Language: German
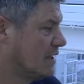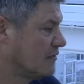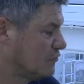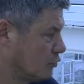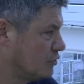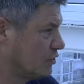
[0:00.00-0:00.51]

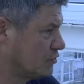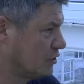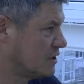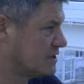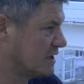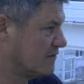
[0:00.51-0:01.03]
so ein
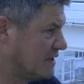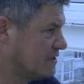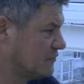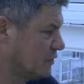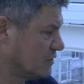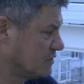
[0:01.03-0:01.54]
tolles Event
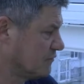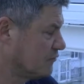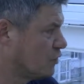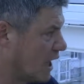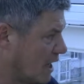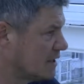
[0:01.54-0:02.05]
wird,
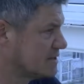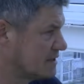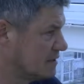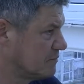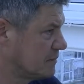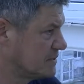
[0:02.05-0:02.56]
wo
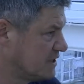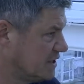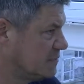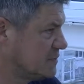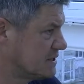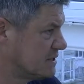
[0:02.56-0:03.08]
18
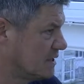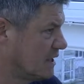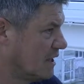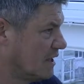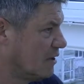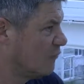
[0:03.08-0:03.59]
Teams
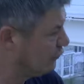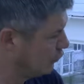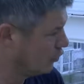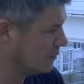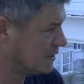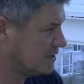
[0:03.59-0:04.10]

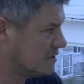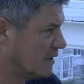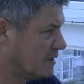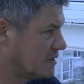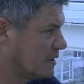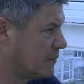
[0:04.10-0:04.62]
Firmen, die
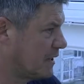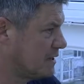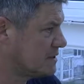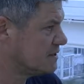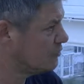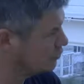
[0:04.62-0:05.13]
dabei
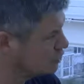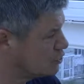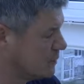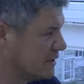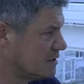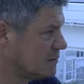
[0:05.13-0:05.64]
sind, die auch eine
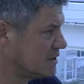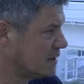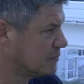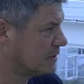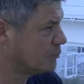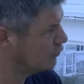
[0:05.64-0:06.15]
Spende mit
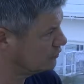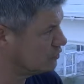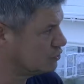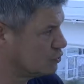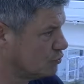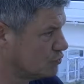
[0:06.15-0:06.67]
abgeben, auch die
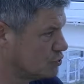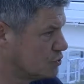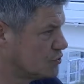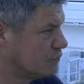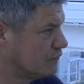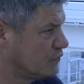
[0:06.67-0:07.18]

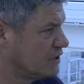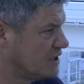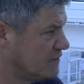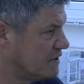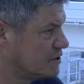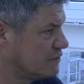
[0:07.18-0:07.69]
Unterstützung für die
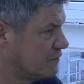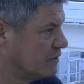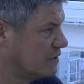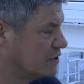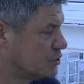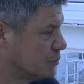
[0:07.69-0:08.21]
jeweiligen
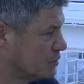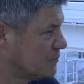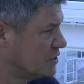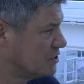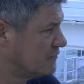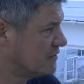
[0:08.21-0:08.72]
äh,
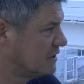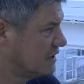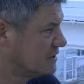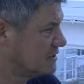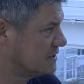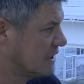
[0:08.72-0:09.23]
Sportmannschaften da
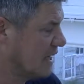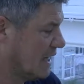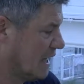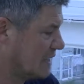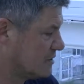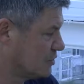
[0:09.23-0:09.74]
sind.
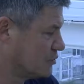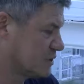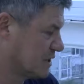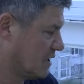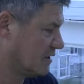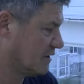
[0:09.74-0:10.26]
Also ich muss
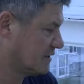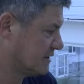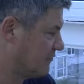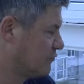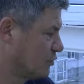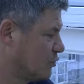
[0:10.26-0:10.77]
sagen,
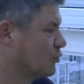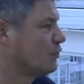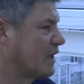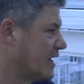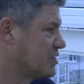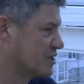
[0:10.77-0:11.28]
dafür gehört
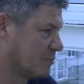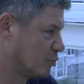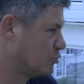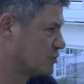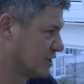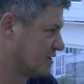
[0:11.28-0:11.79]
eigentlich der
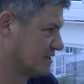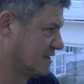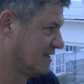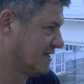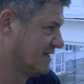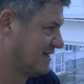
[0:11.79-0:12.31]
Blumenstraße
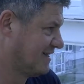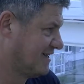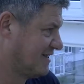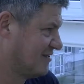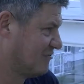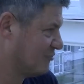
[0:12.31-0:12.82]

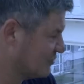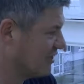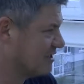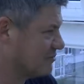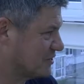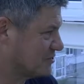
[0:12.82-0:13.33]
für die
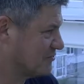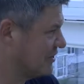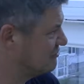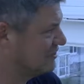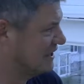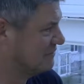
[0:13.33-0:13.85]
Freiburg, auf
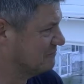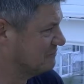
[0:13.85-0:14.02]
jeden Fall.